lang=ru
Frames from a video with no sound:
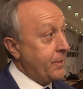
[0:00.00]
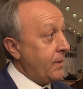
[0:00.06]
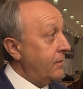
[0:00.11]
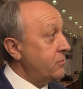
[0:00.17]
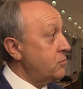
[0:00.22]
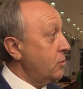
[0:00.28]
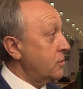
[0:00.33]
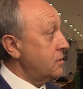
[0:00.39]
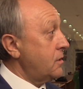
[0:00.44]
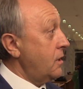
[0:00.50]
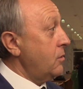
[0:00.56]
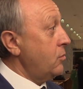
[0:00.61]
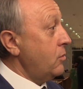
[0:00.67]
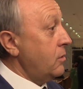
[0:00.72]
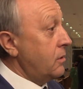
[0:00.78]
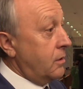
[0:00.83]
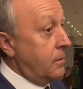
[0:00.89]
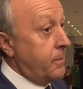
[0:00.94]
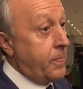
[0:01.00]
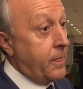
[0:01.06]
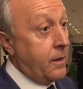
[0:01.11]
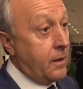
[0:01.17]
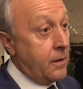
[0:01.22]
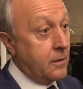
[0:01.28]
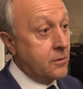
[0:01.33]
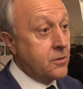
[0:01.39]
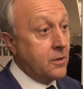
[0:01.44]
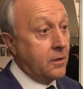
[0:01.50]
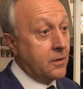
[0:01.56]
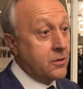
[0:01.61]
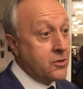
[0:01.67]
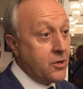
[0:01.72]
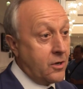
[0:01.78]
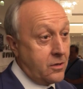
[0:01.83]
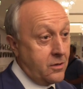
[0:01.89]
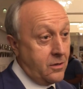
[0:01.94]
А все остальное дело
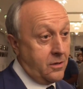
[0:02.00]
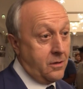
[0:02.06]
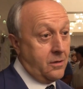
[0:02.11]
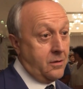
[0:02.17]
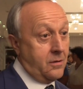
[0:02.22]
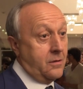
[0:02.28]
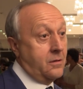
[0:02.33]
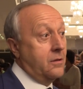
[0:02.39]
техники.